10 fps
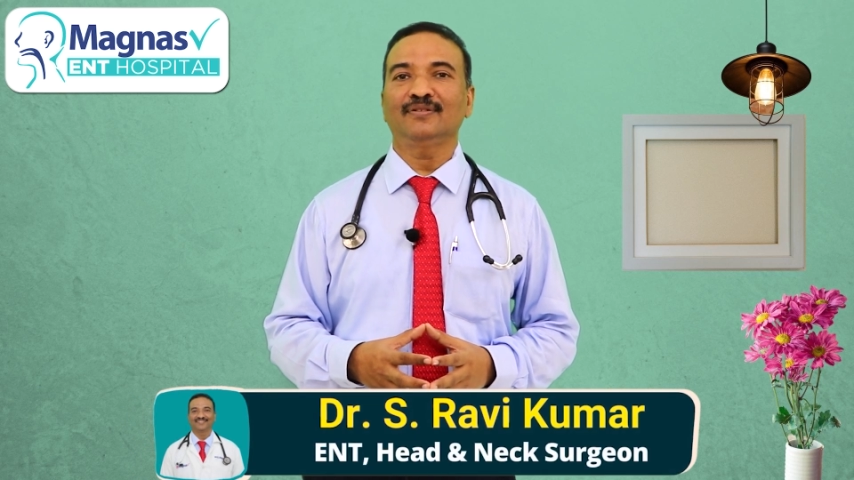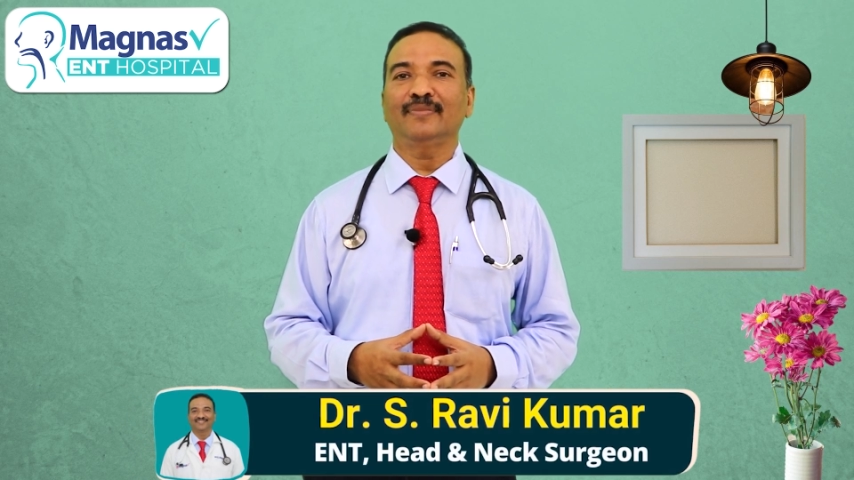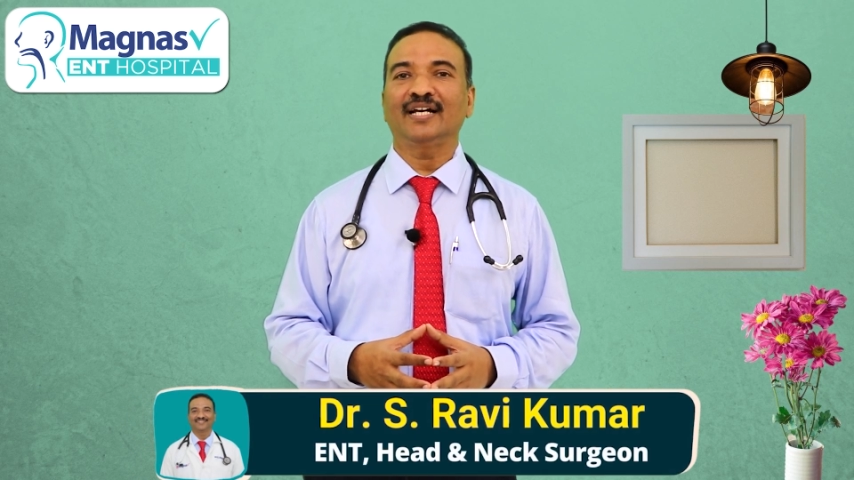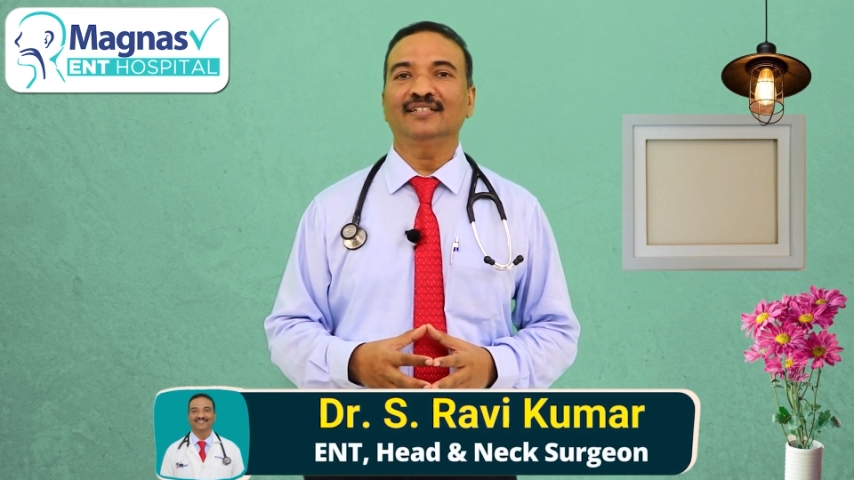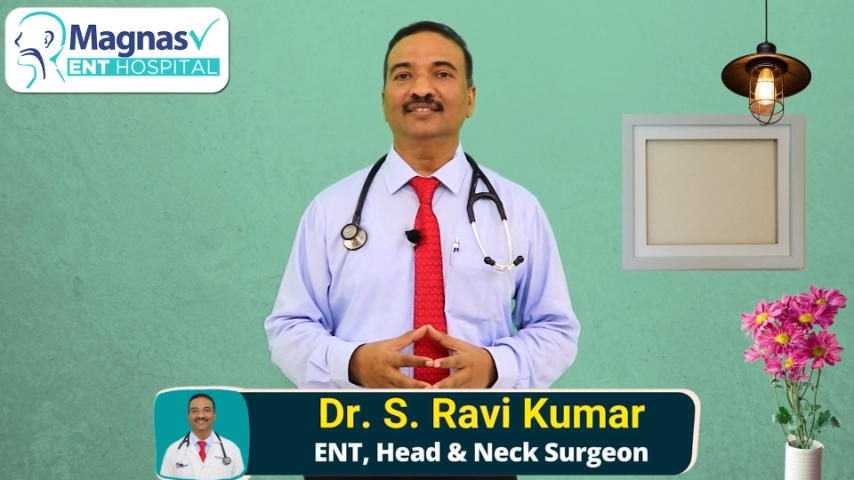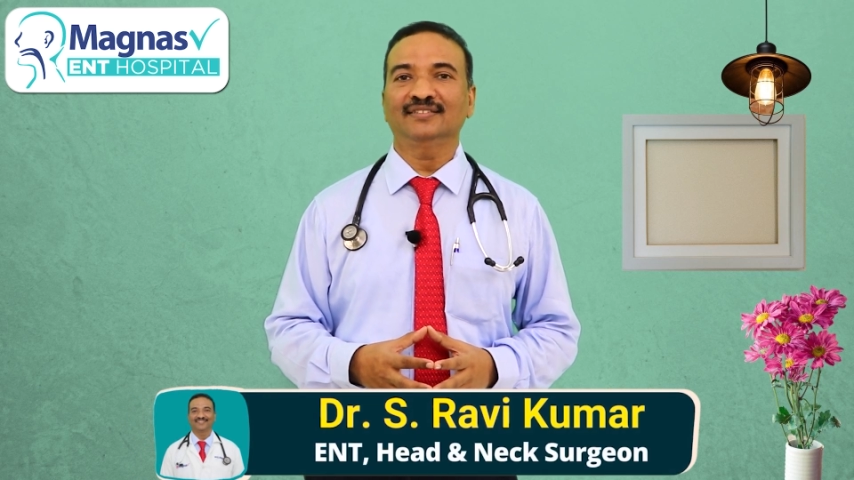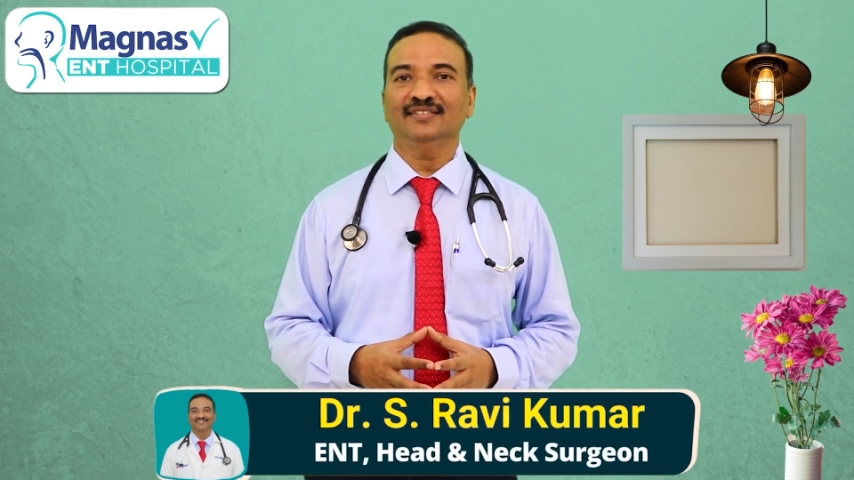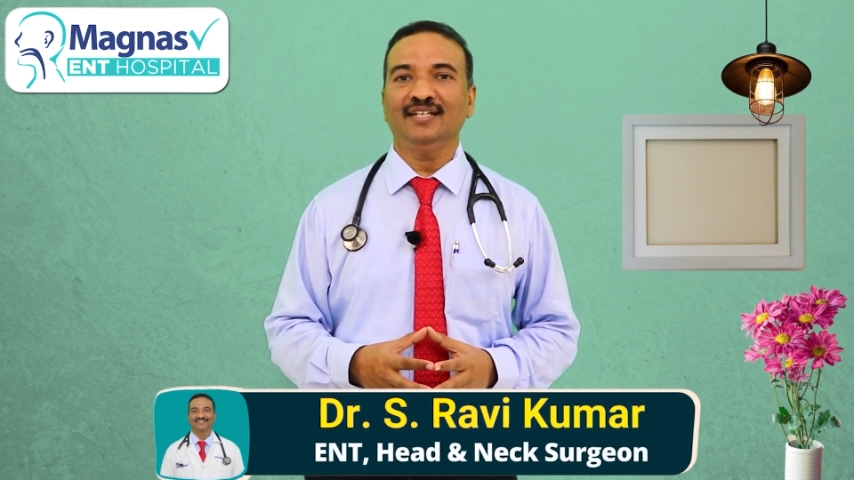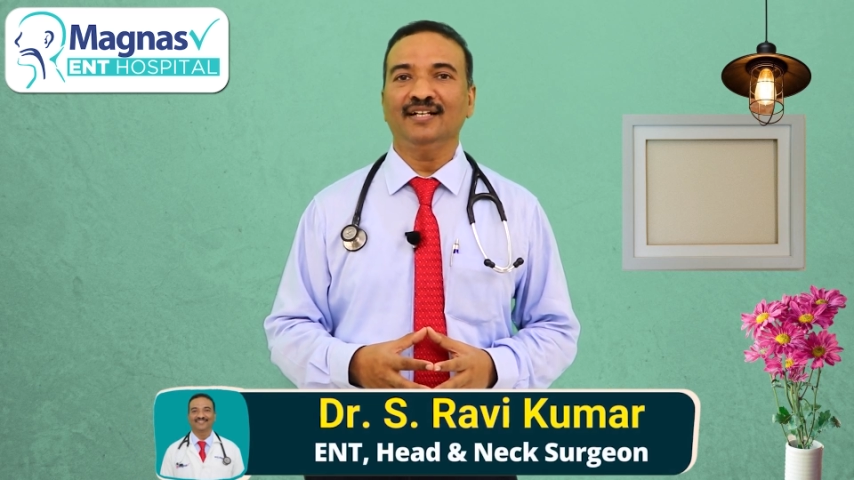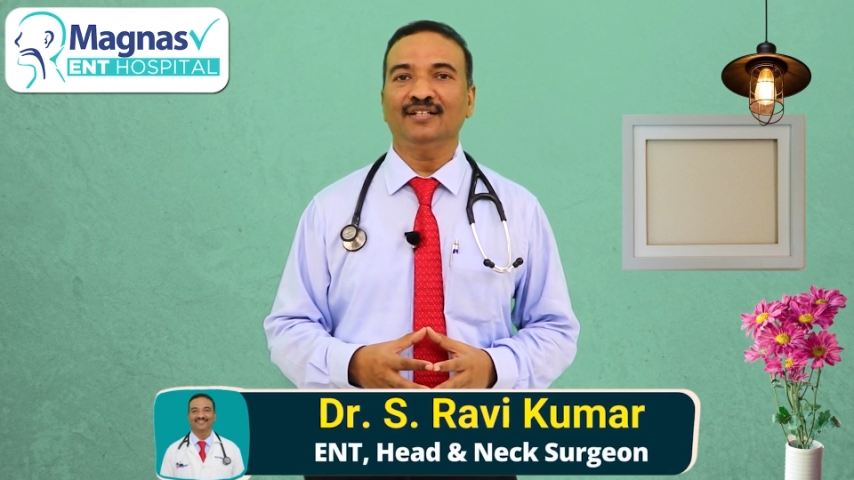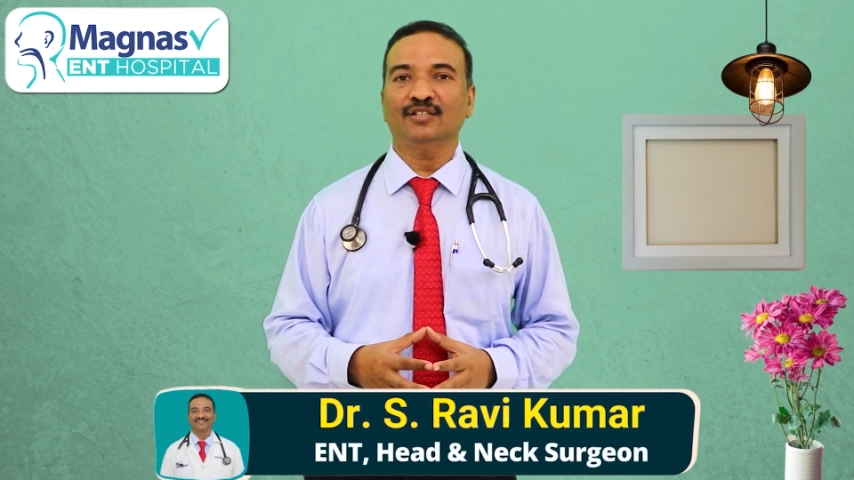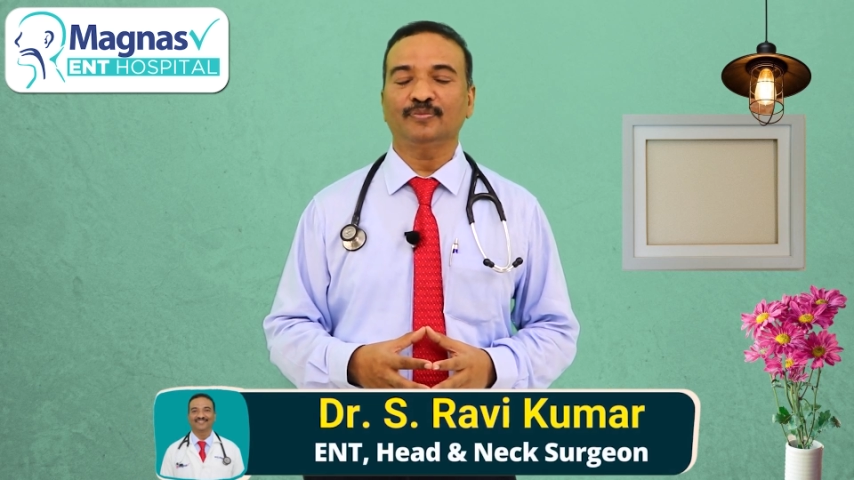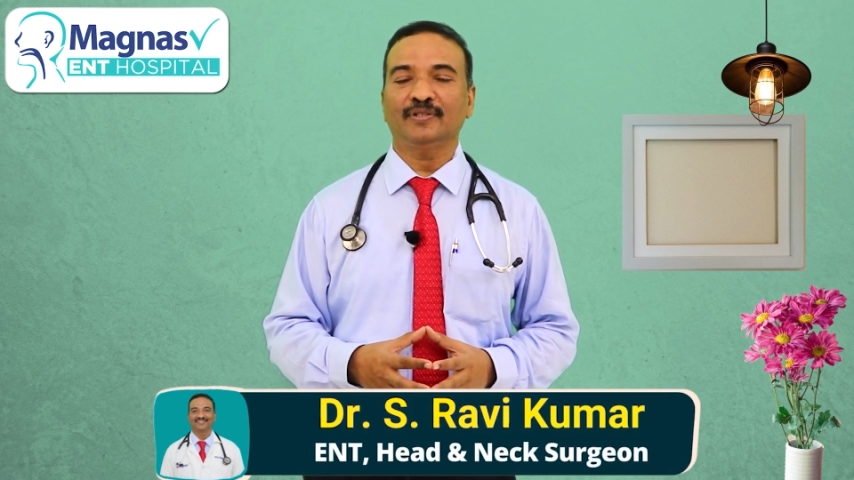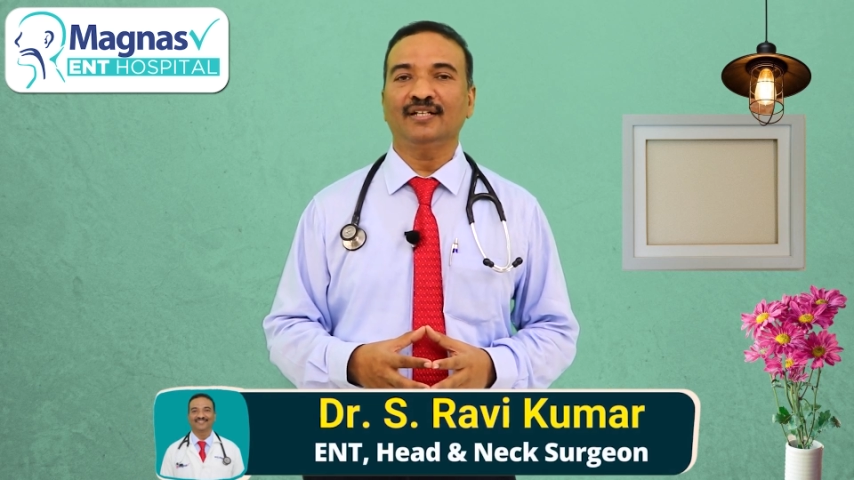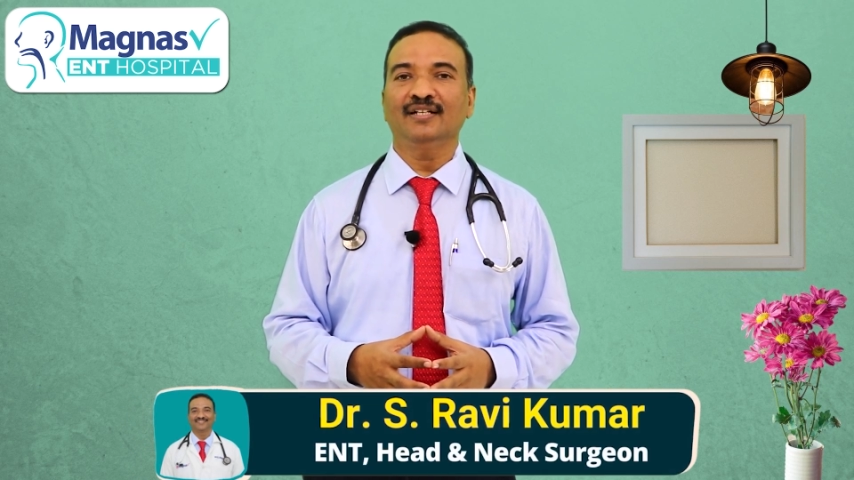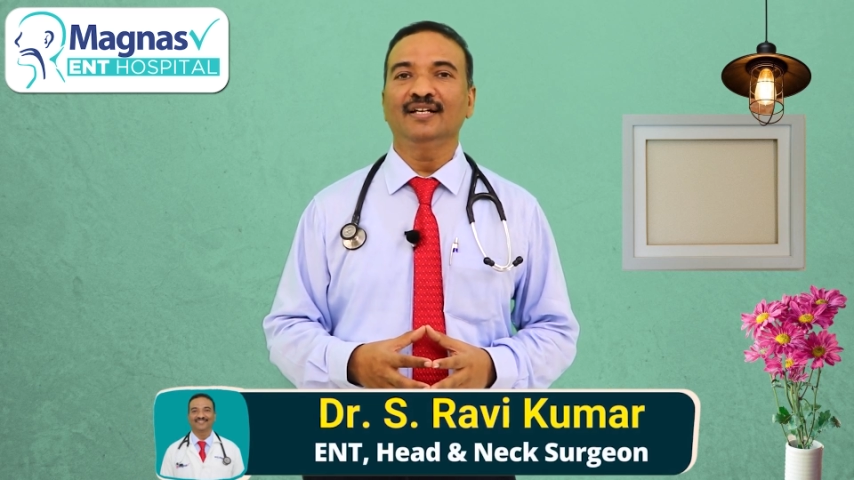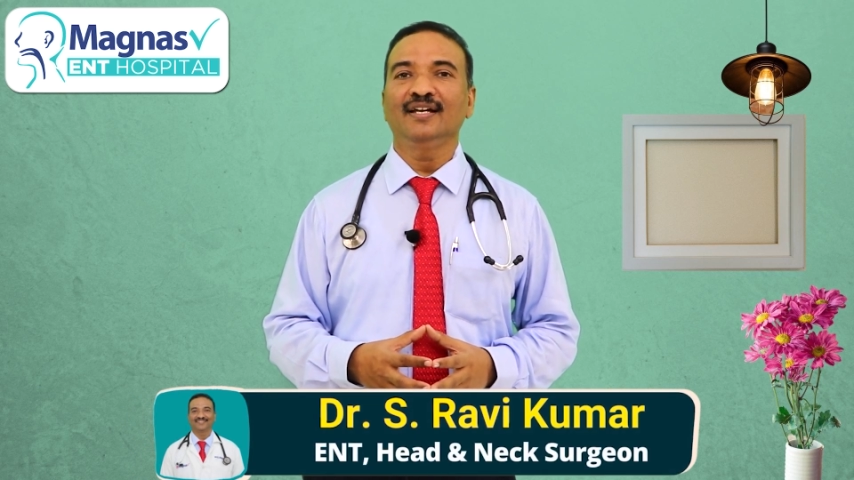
ఫ్రమ్ మ్యాగ్నస్ ఈఎన్టీ హాస్పిటల్